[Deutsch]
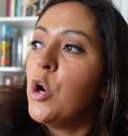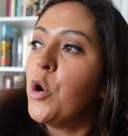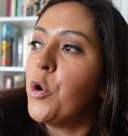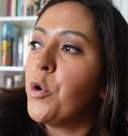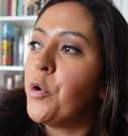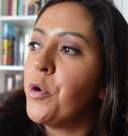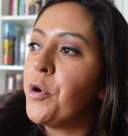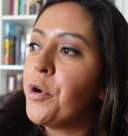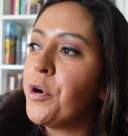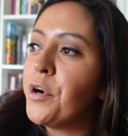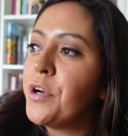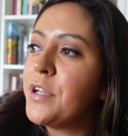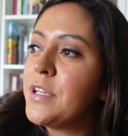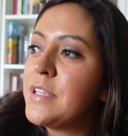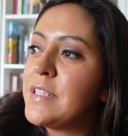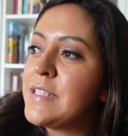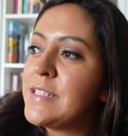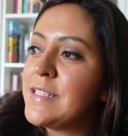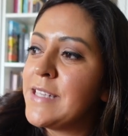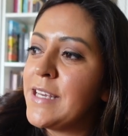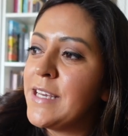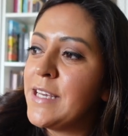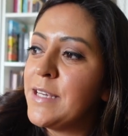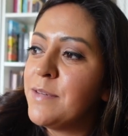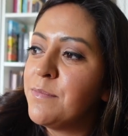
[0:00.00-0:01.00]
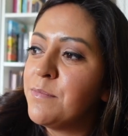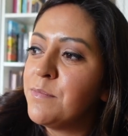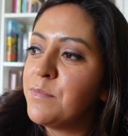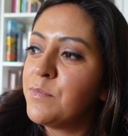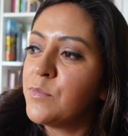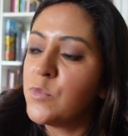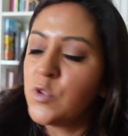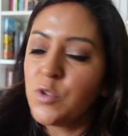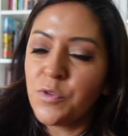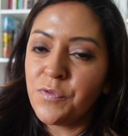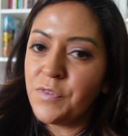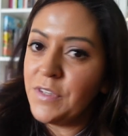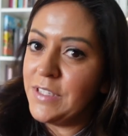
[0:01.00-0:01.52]
Und ähm,
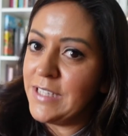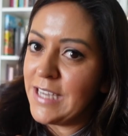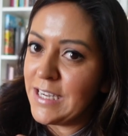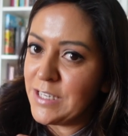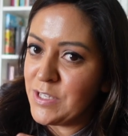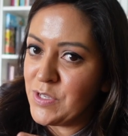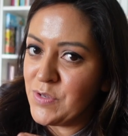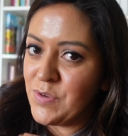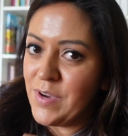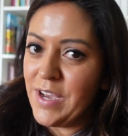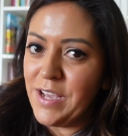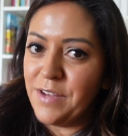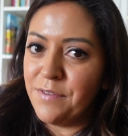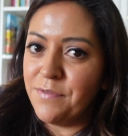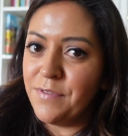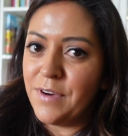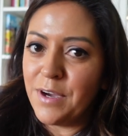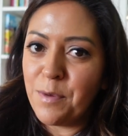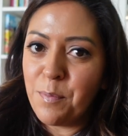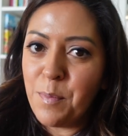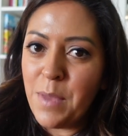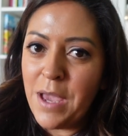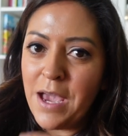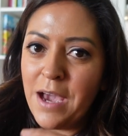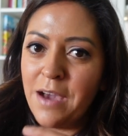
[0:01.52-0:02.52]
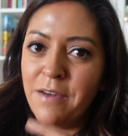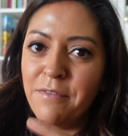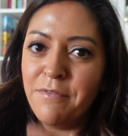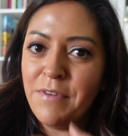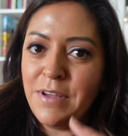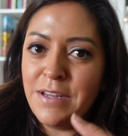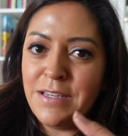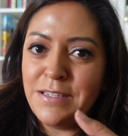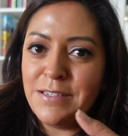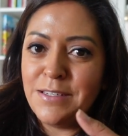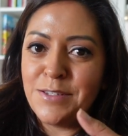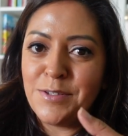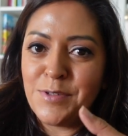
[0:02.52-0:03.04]
so viel dazu einfach. Mehr
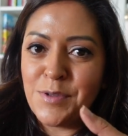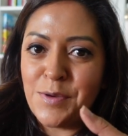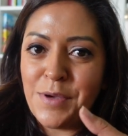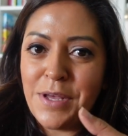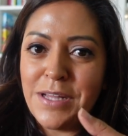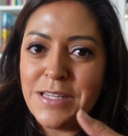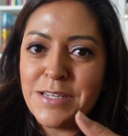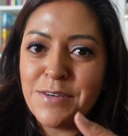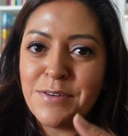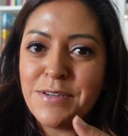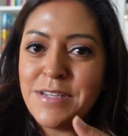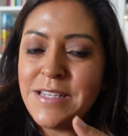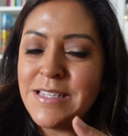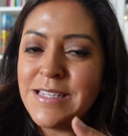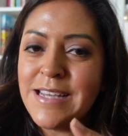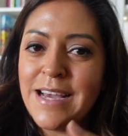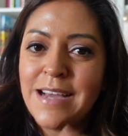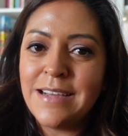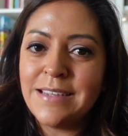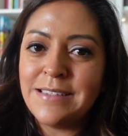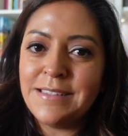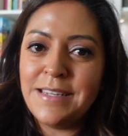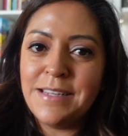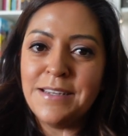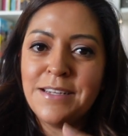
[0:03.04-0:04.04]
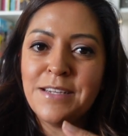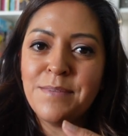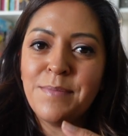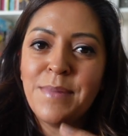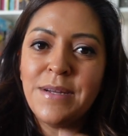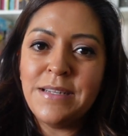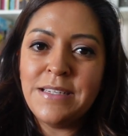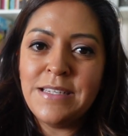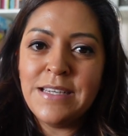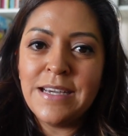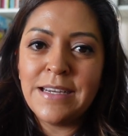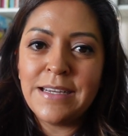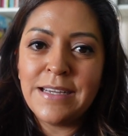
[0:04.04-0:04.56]
werde ich dazu jetzt auch nicht sagen. Ich denke
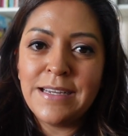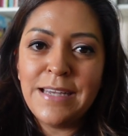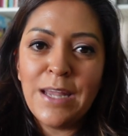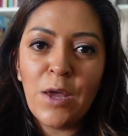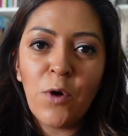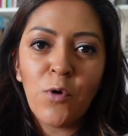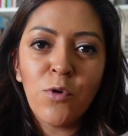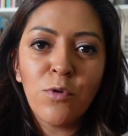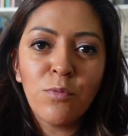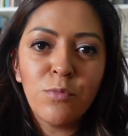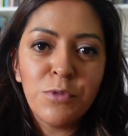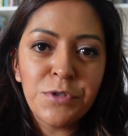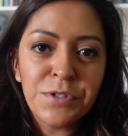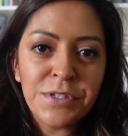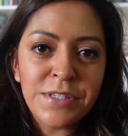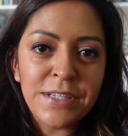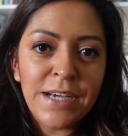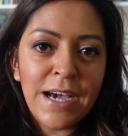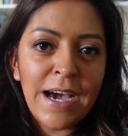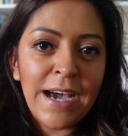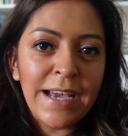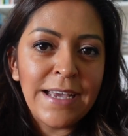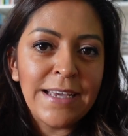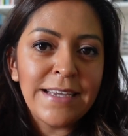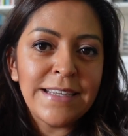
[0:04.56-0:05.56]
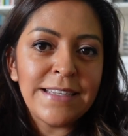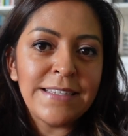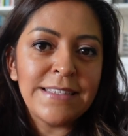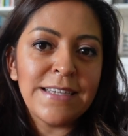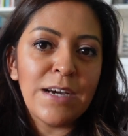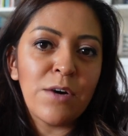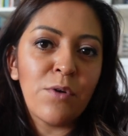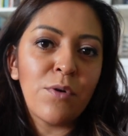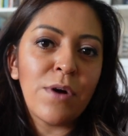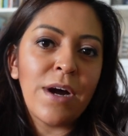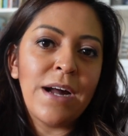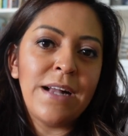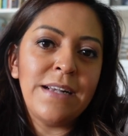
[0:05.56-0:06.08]
mal, die Erklärung müsste eigentlich
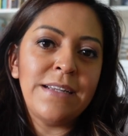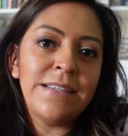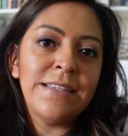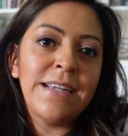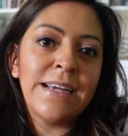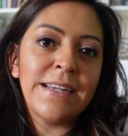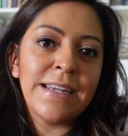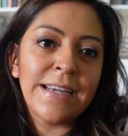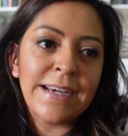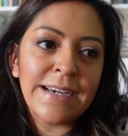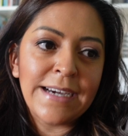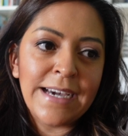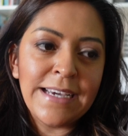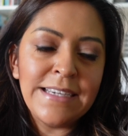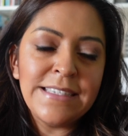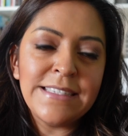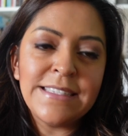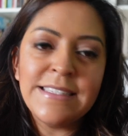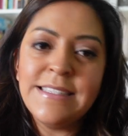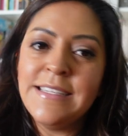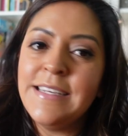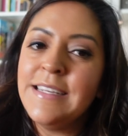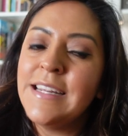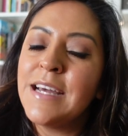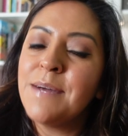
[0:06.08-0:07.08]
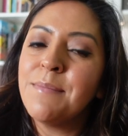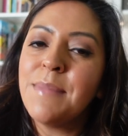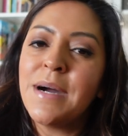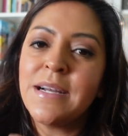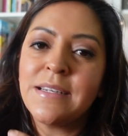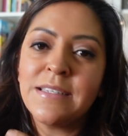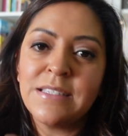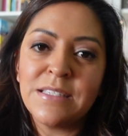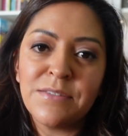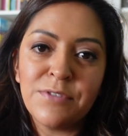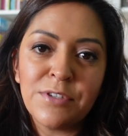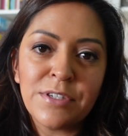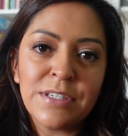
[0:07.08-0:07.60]
auch allen dann reichen. Jeder
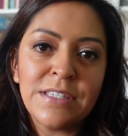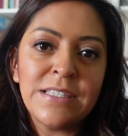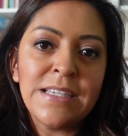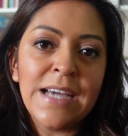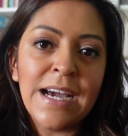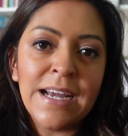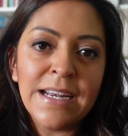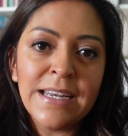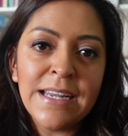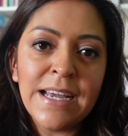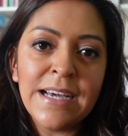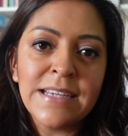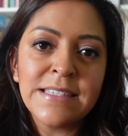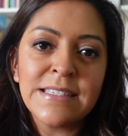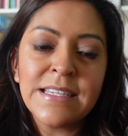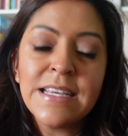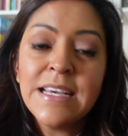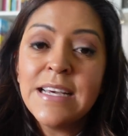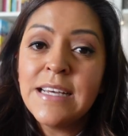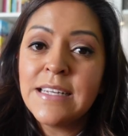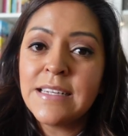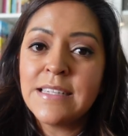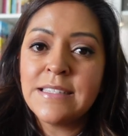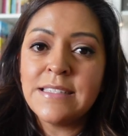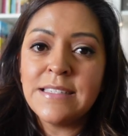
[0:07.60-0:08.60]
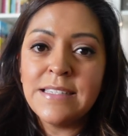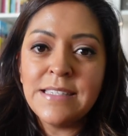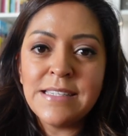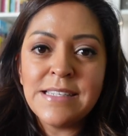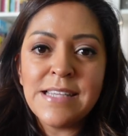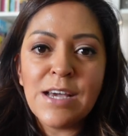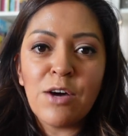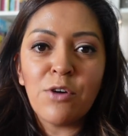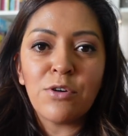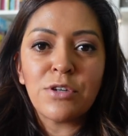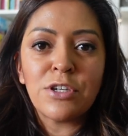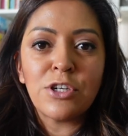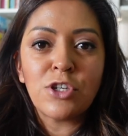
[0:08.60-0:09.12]
macht es wirklich anders. Das ist
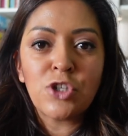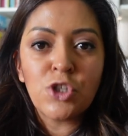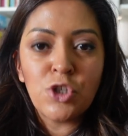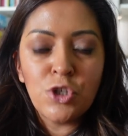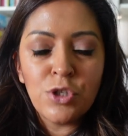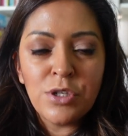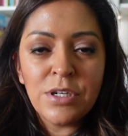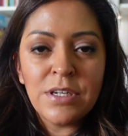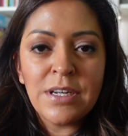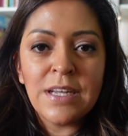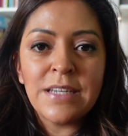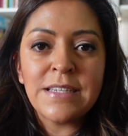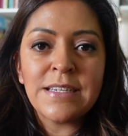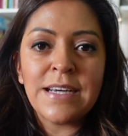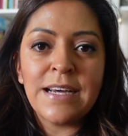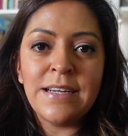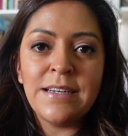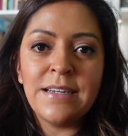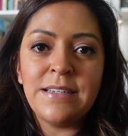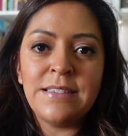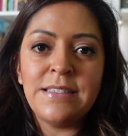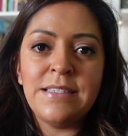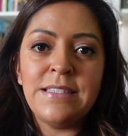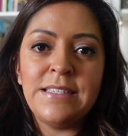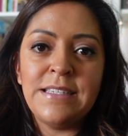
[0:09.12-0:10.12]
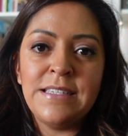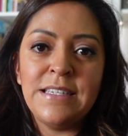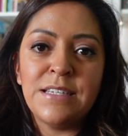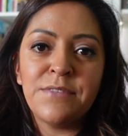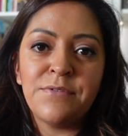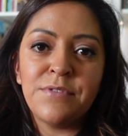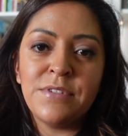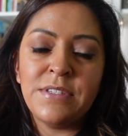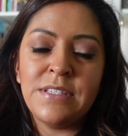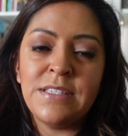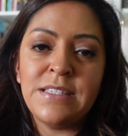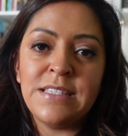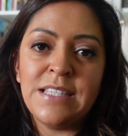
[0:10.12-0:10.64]
ja auch das Schöne daran, dass sich jeder
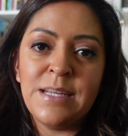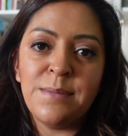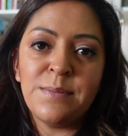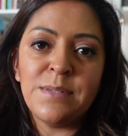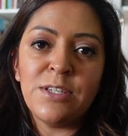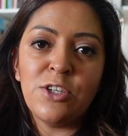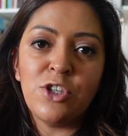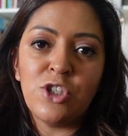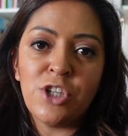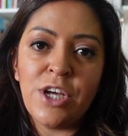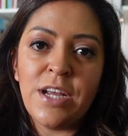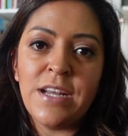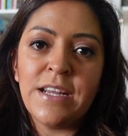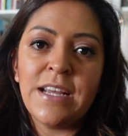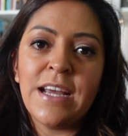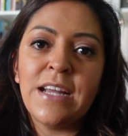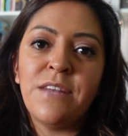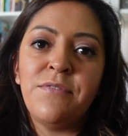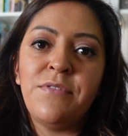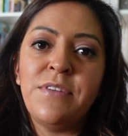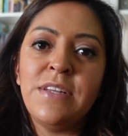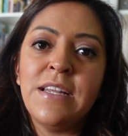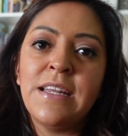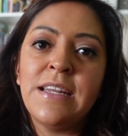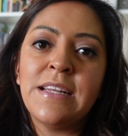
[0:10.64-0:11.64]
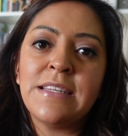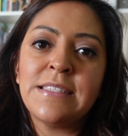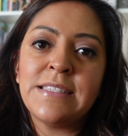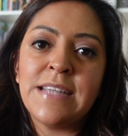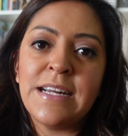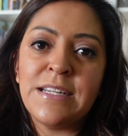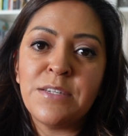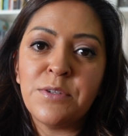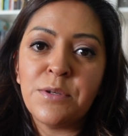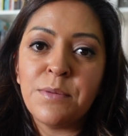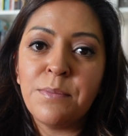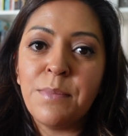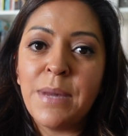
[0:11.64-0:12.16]
für sich selbst entscheiden kann, wie der das
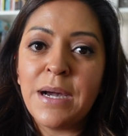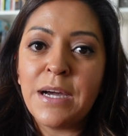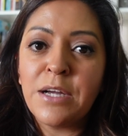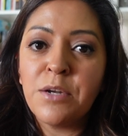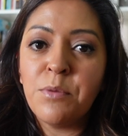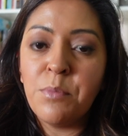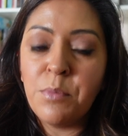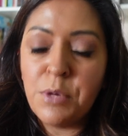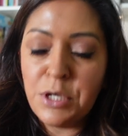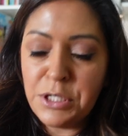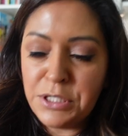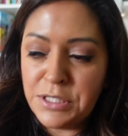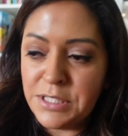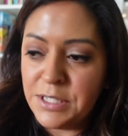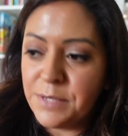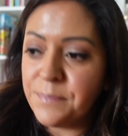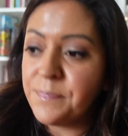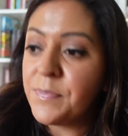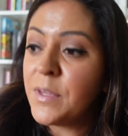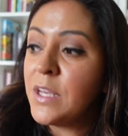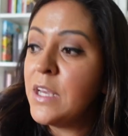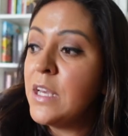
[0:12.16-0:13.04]
halt machen möchte.